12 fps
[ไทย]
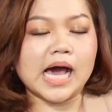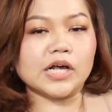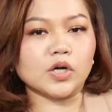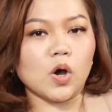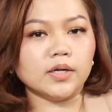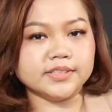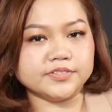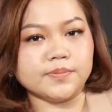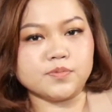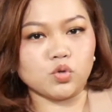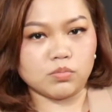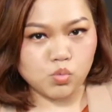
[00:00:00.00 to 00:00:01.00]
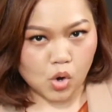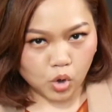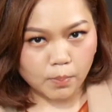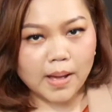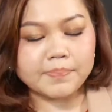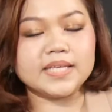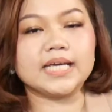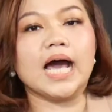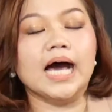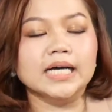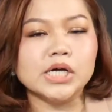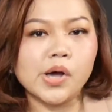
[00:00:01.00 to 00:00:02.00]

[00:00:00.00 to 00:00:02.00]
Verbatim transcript: 1,570 จุดบวกลบแบบนี้ค่ะ